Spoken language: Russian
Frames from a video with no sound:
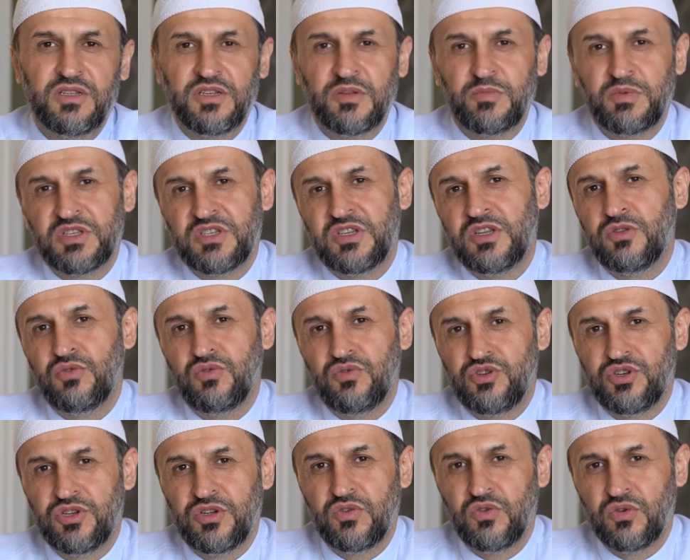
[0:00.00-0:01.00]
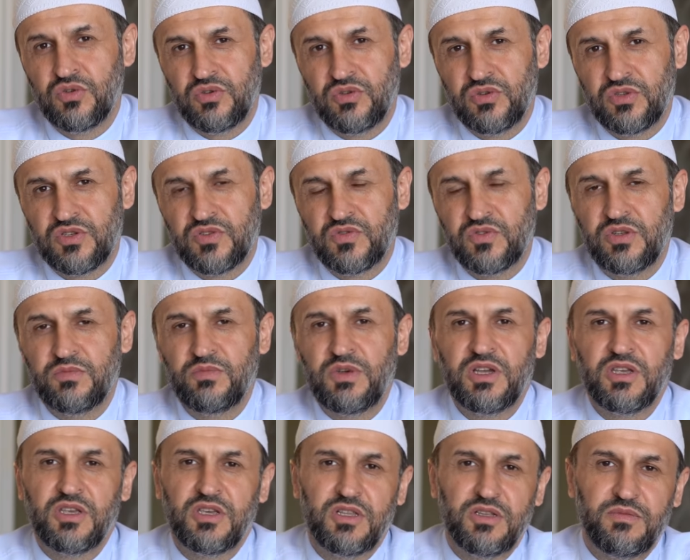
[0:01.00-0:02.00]
на последующий год своим
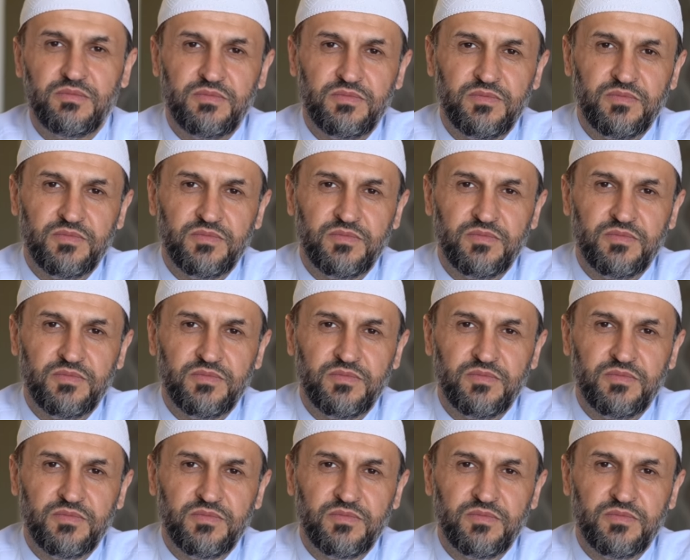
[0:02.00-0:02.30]
ангелам.